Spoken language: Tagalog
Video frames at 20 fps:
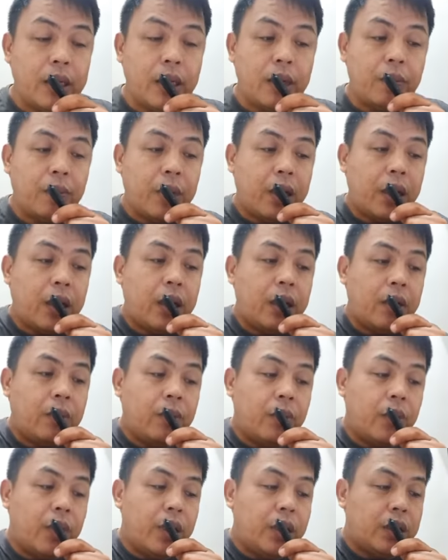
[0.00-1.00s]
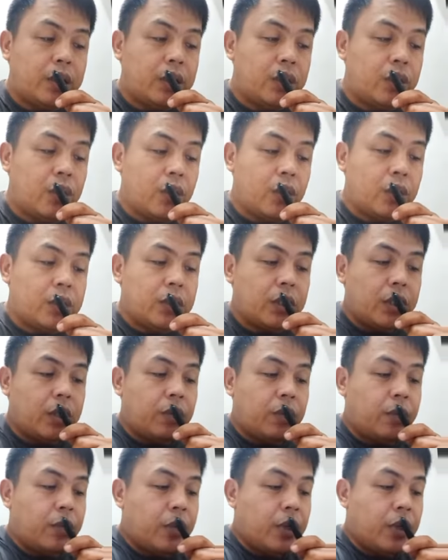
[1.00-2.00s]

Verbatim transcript: na ang pangalan po ay si Joseph